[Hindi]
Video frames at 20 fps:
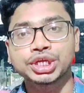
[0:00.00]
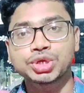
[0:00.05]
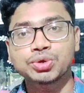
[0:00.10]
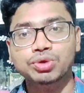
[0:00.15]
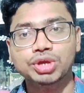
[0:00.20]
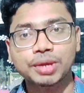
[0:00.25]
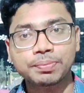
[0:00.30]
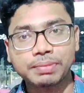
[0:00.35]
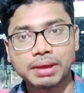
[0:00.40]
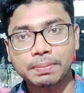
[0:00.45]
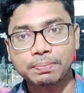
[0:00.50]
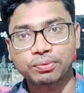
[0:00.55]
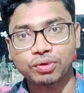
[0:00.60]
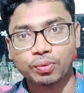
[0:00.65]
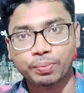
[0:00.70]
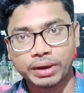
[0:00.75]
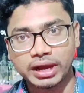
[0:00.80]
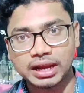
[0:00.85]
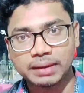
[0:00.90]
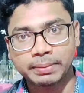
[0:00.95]
क्योंकि मैं
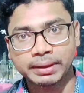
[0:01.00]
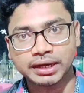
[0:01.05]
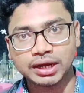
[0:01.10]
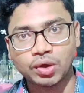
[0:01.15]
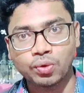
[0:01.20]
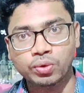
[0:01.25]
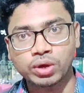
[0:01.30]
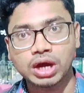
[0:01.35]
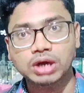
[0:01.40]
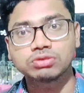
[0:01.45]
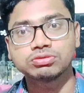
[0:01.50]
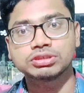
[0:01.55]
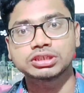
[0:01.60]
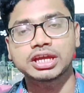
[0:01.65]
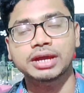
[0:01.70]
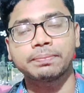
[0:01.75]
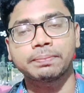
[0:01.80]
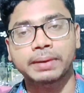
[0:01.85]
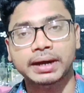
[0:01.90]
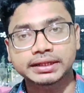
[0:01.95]
प्रोफाइल बनाऊंगा
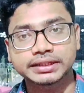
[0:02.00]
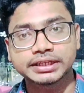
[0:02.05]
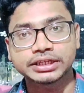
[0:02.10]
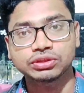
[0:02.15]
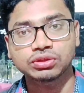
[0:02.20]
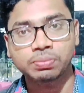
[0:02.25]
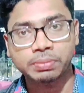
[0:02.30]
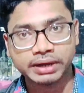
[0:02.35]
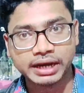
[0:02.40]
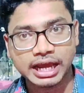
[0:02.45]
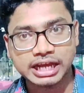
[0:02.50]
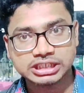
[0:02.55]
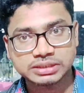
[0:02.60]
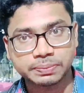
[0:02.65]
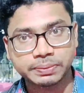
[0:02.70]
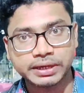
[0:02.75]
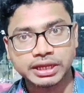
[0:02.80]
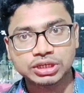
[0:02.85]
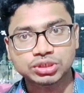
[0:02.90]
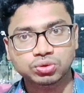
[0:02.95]
उसके बाद ही तो मेरा
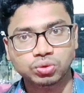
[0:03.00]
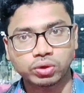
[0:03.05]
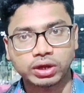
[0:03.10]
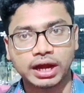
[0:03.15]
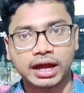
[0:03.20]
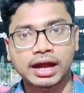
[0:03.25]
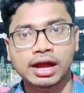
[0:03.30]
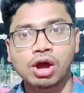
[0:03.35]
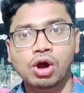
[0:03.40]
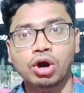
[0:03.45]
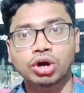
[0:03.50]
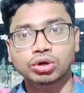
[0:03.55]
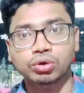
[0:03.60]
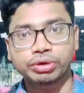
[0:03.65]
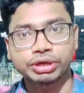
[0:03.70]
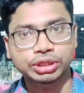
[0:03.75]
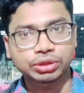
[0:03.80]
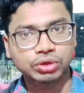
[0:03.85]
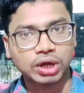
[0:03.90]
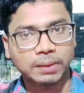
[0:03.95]
एक्सपीरियंस होगा और
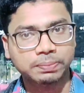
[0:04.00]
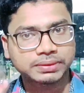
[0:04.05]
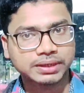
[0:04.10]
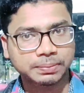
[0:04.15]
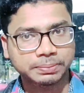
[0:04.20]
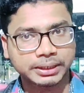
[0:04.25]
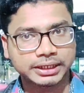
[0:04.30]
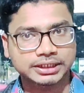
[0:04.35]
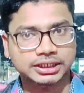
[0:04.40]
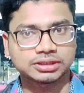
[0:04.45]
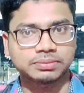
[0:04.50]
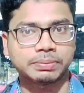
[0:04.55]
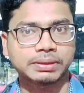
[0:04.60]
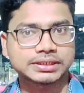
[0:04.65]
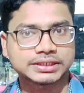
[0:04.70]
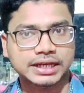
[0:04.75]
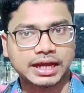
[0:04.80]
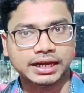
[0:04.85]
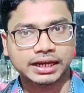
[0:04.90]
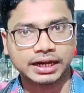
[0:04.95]
वही तो आप सबके साथ
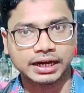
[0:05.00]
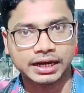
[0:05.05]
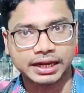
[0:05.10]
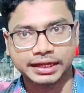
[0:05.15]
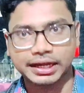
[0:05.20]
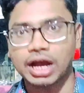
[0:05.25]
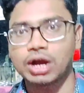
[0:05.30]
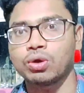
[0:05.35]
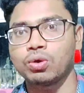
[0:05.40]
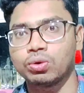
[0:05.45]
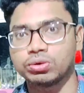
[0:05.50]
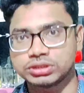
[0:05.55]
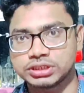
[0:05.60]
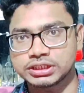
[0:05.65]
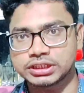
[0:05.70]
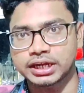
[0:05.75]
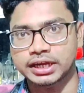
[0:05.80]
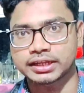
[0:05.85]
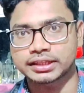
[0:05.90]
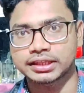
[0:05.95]
मैं शेयर करने का
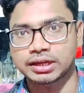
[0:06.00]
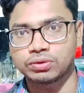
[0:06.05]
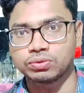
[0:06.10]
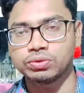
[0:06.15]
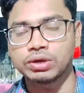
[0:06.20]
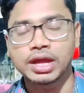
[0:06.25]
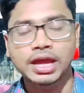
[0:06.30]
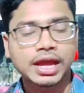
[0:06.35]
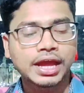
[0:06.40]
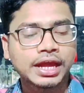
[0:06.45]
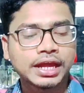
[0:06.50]
कोशिश करता हूँ